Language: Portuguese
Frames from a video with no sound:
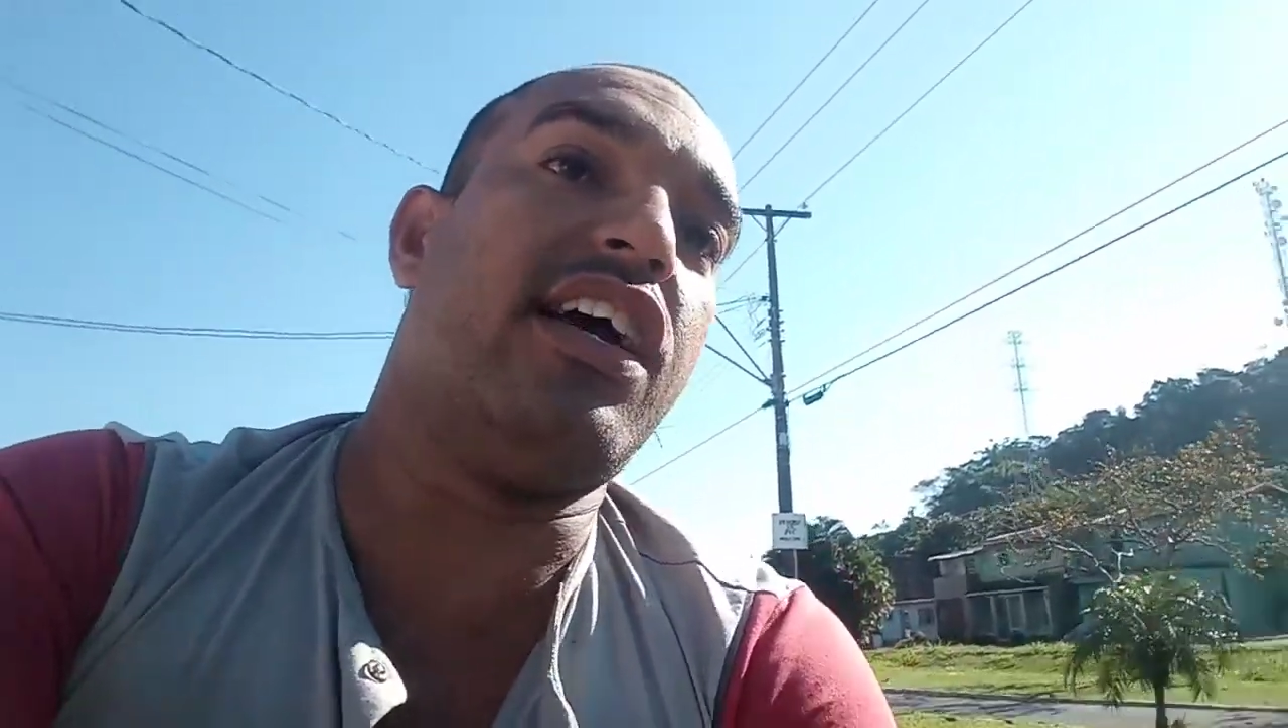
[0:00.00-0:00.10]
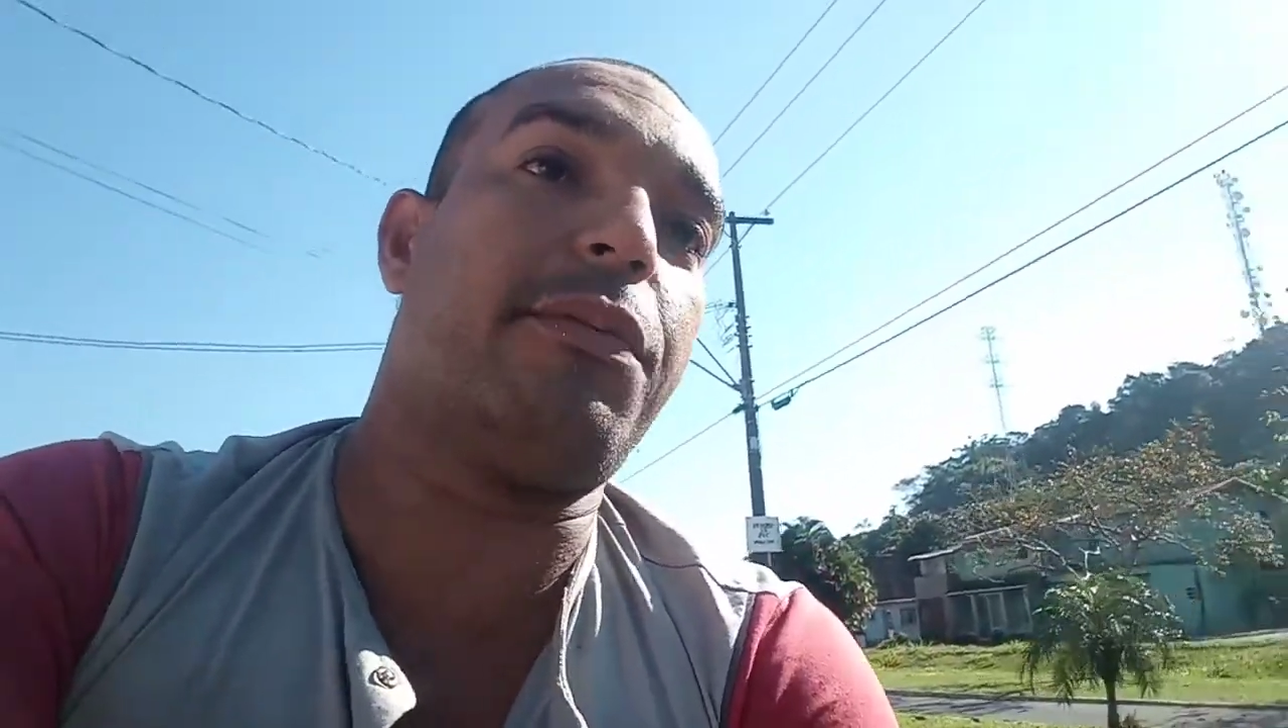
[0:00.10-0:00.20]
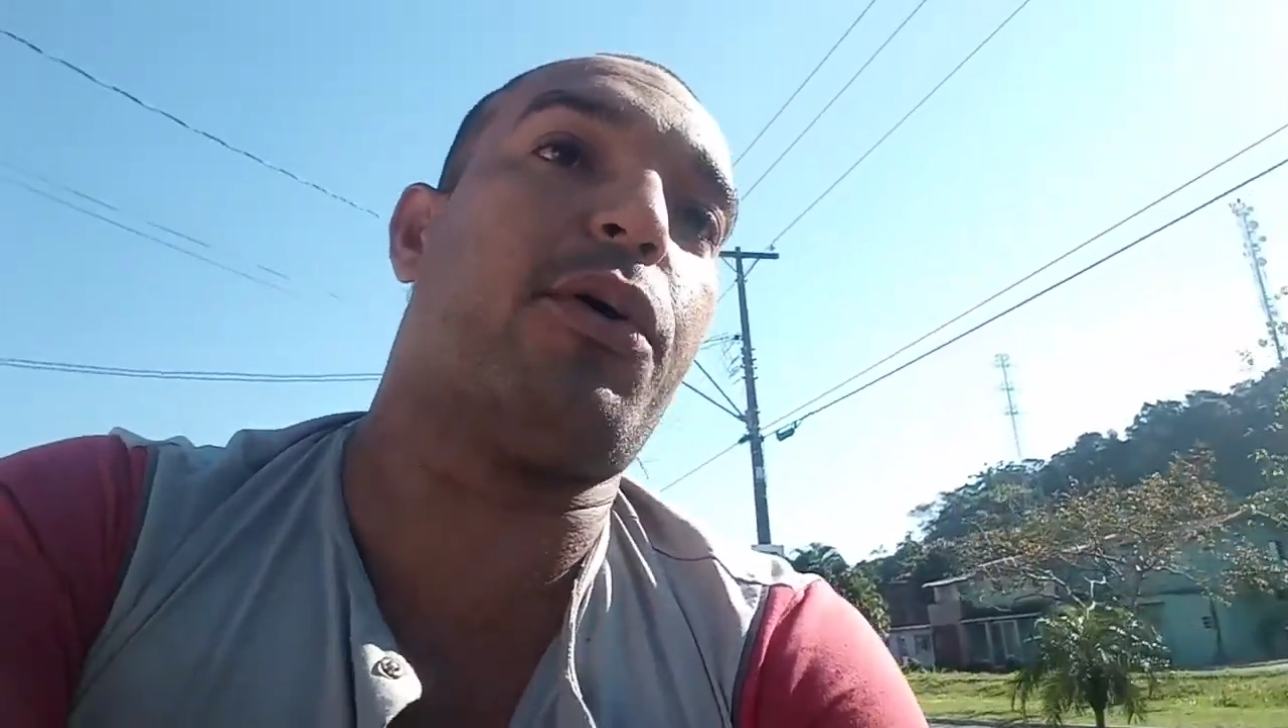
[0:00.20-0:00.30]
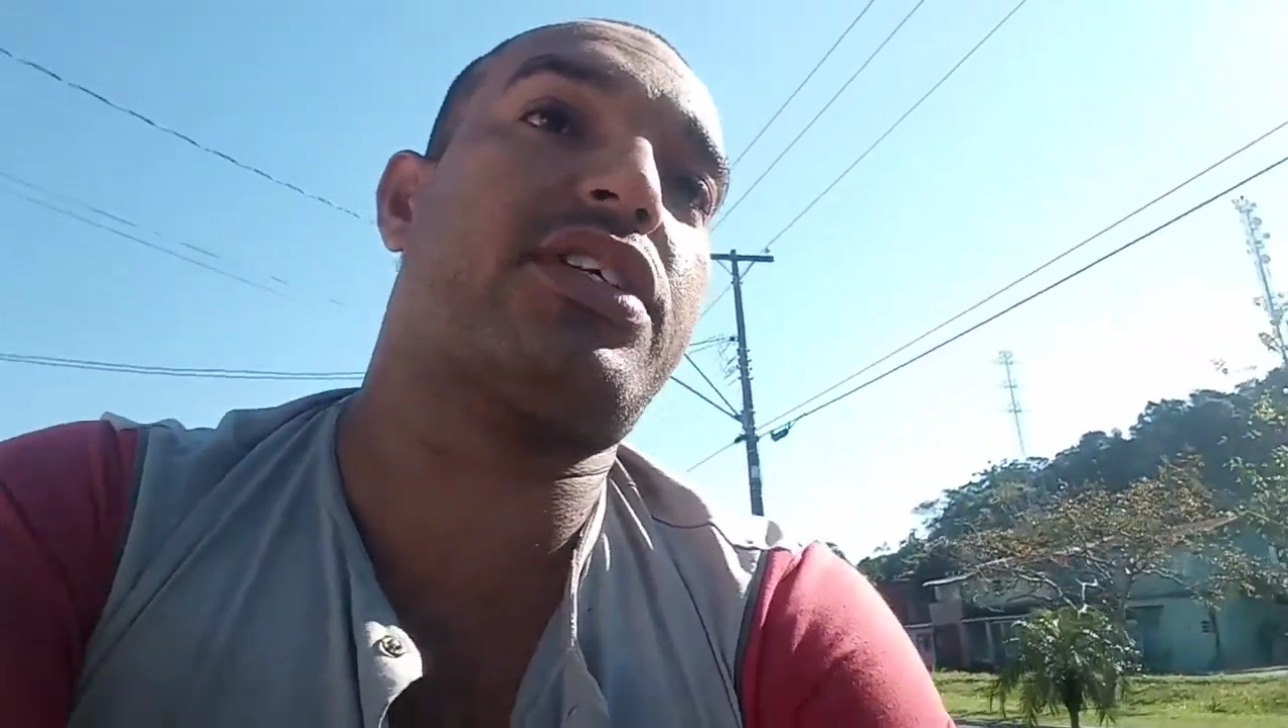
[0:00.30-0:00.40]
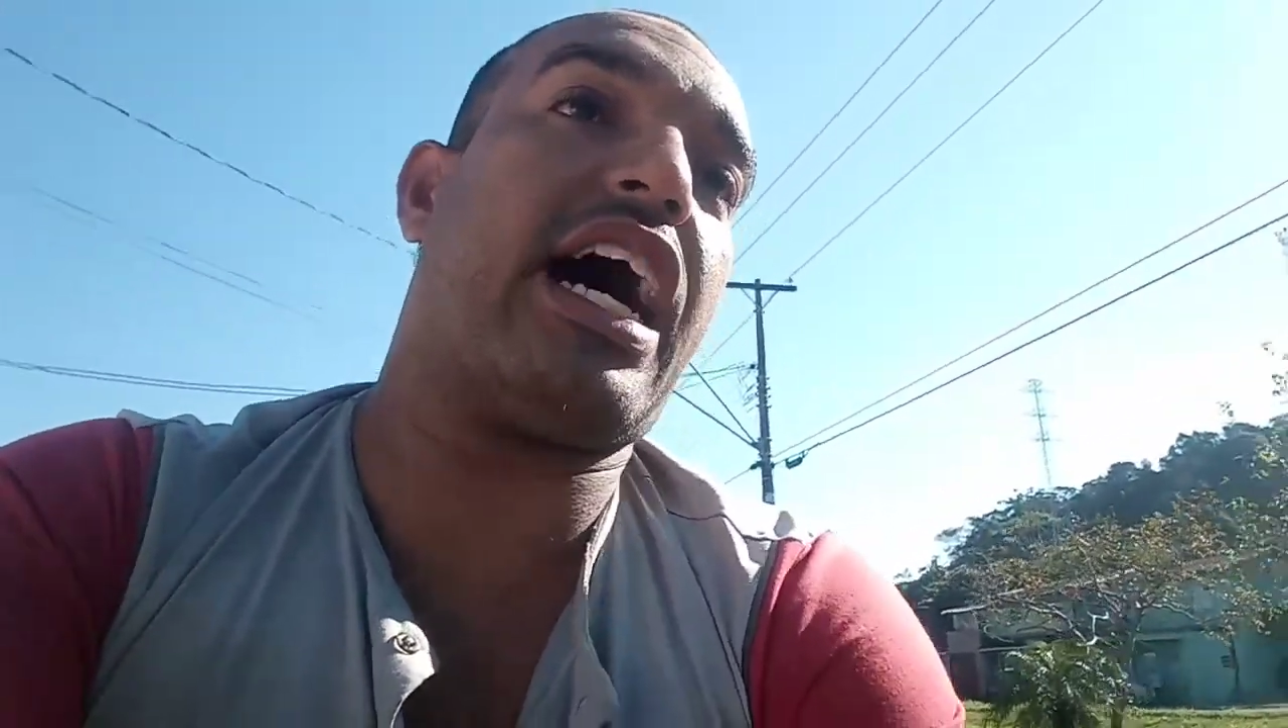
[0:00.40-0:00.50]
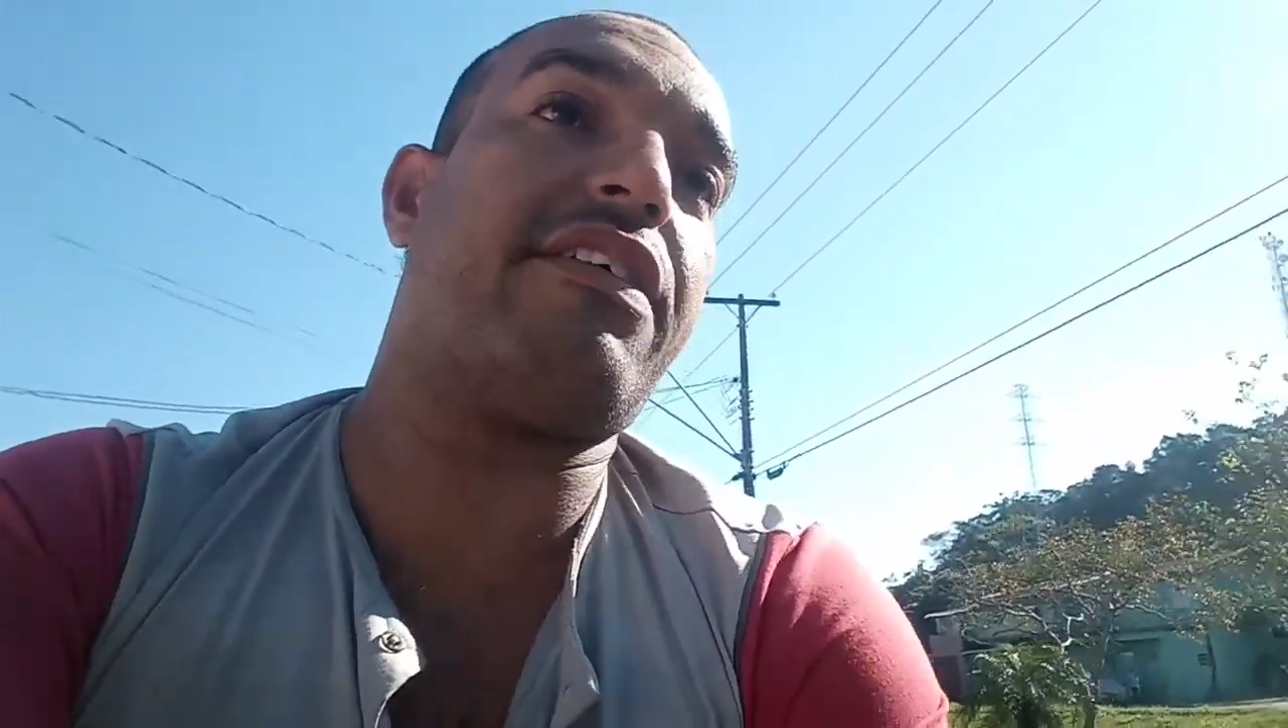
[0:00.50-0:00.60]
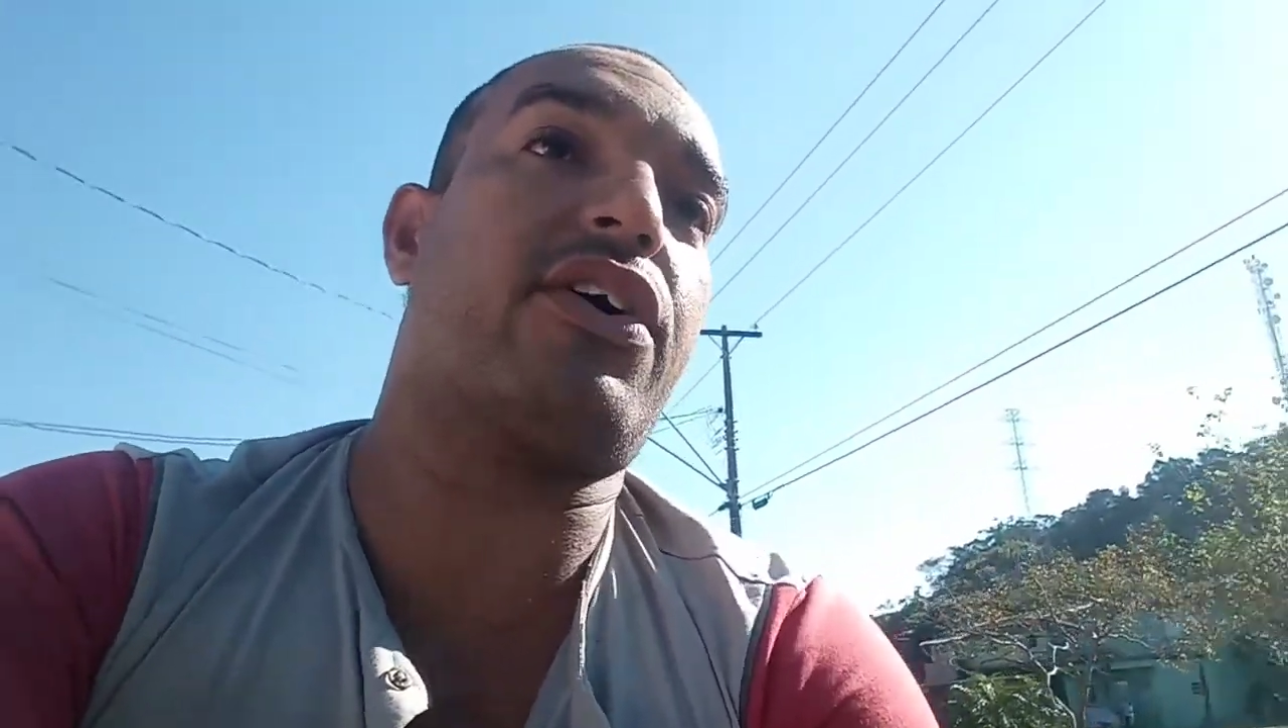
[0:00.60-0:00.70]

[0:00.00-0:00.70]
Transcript: ele postava